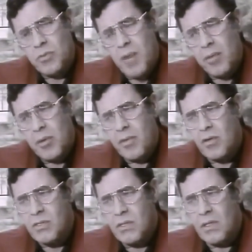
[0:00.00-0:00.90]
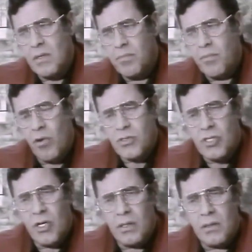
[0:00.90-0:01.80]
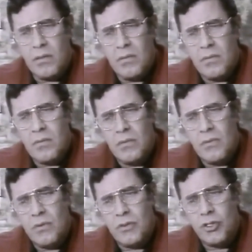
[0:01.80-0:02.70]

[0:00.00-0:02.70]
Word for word: dipendeva dalla presenza del circuito Bosch,